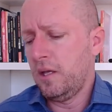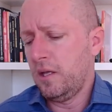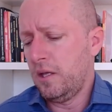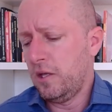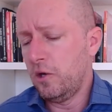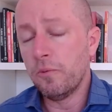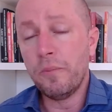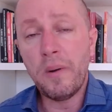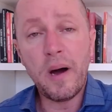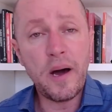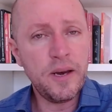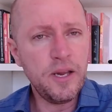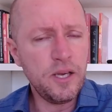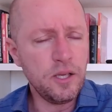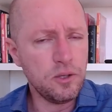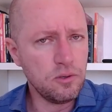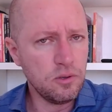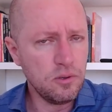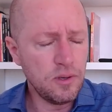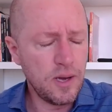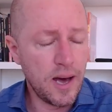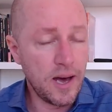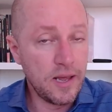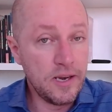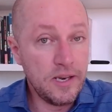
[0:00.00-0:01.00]
E o
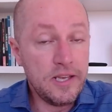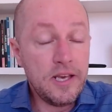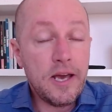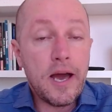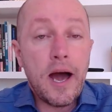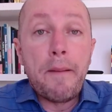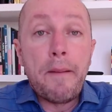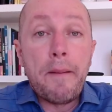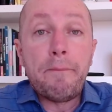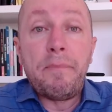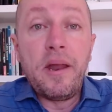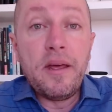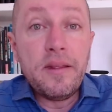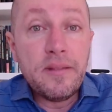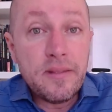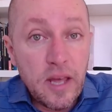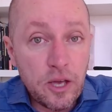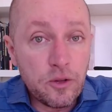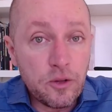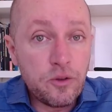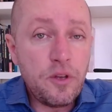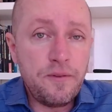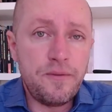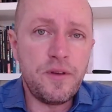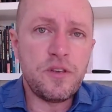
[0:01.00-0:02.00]
marido ali
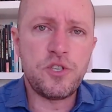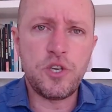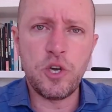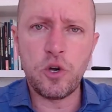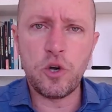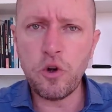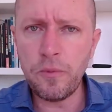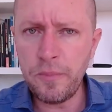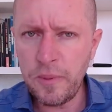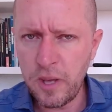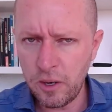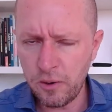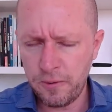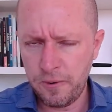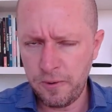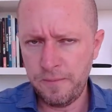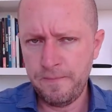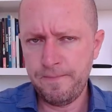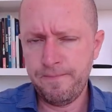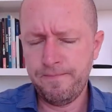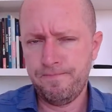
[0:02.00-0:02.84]
aprendendo a investir comigo.